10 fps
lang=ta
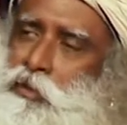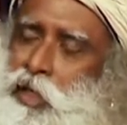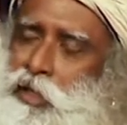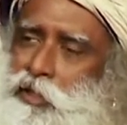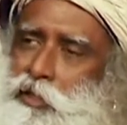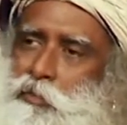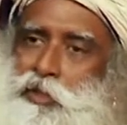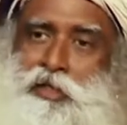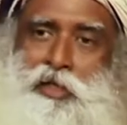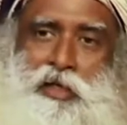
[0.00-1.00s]
இந்த
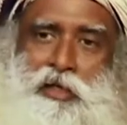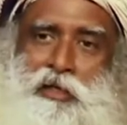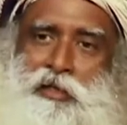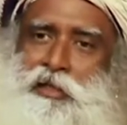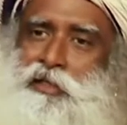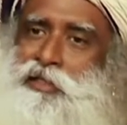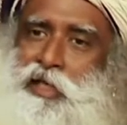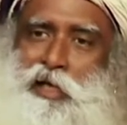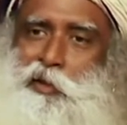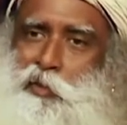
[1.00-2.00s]
நம்பிக்கை
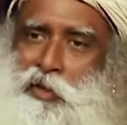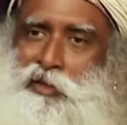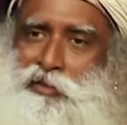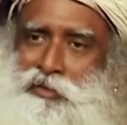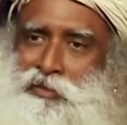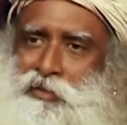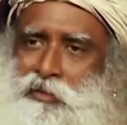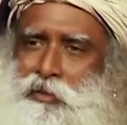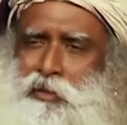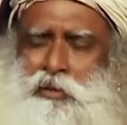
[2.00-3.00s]
துரோகம் அது
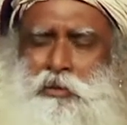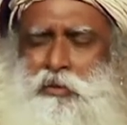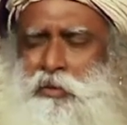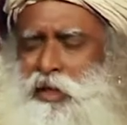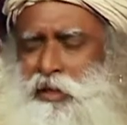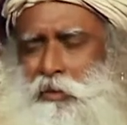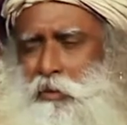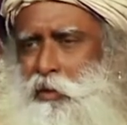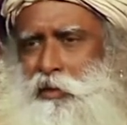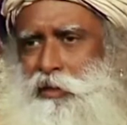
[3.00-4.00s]
இது இந்த
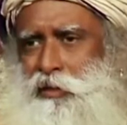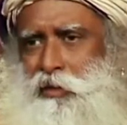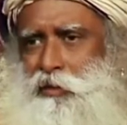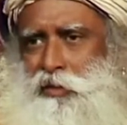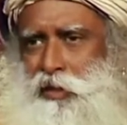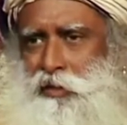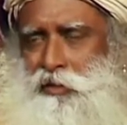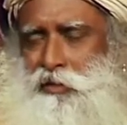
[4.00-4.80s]
முட்டாள்தனத்துக்குள்ள எல்லாம் போகாதீங்க